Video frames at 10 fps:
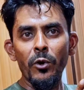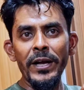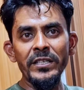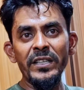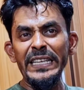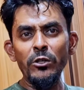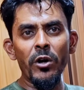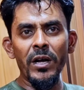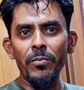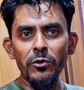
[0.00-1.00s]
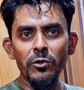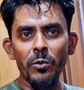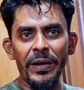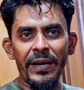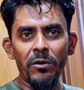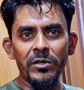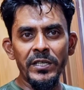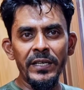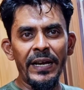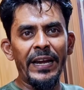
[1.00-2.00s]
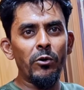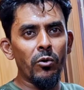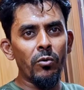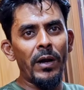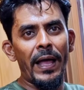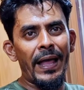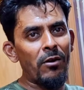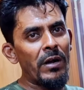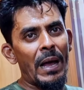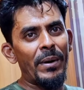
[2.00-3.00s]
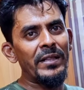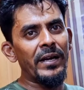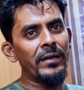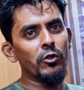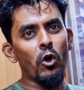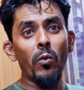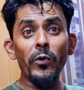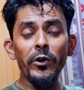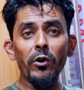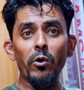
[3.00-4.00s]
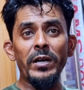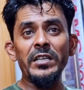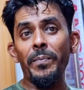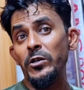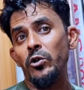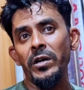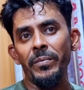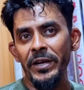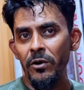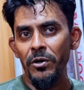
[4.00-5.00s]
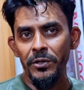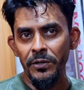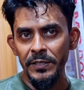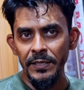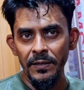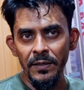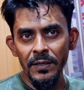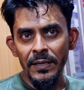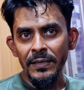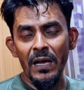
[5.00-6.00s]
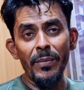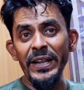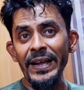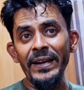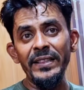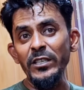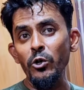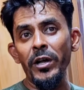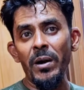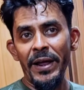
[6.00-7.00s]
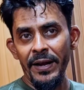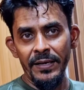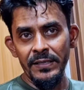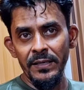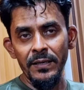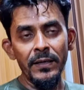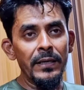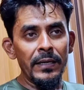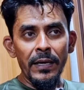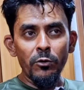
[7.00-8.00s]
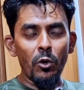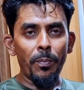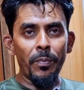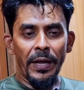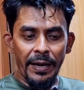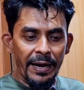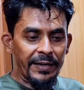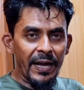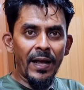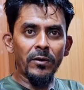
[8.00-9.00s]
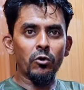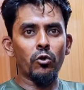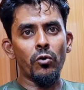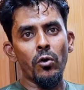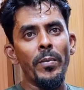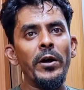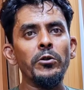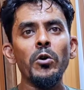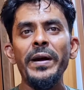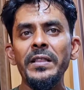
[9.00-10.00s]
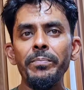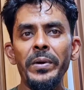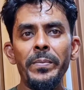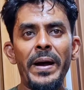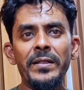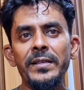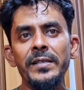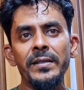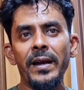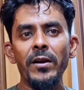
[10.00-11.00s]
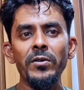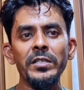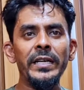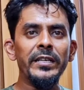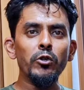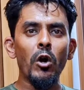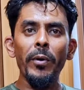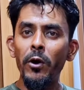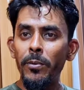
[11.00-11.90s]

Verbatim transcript: নয় হাজার তিনশো টাকা পর্যন্ত বিক্রি করছি এই ডোরগুলা এখন আমাদের সর্বনিম্ন নয় হাজার পাঁচশো টাকা বিক্রি করতে হচ্ছে তার মানে এখানে তিনশো টাকা বেড়ে গেছে তো এটা ক্রমাগত বাড়তেছে তার কারণ হচ্ছে এটা সবাই